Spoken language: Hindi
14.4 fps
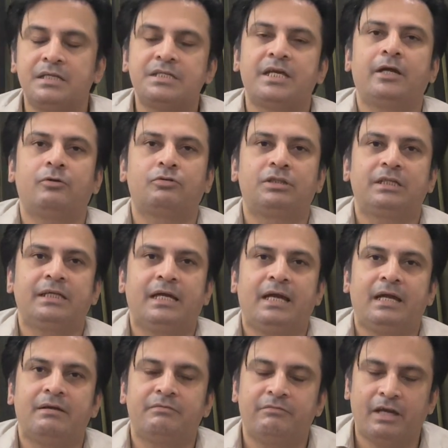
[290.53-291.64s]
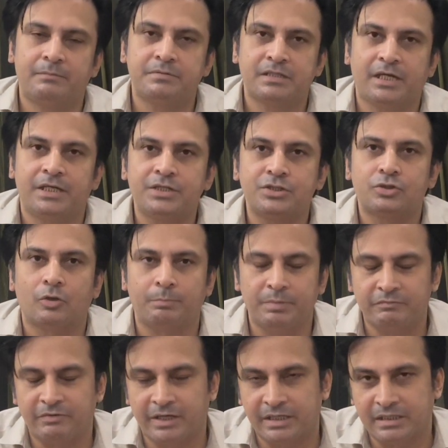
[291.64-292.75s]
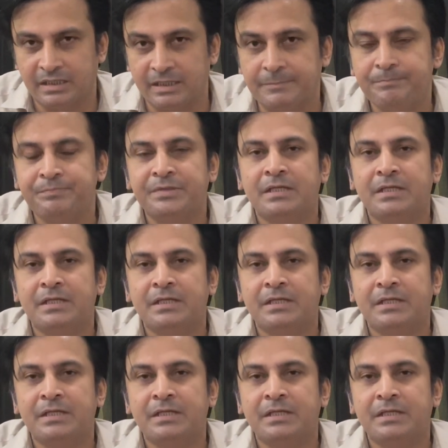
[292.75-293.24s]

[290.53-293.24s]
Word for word: ये होती है वेबसाइट शॉपिफाई की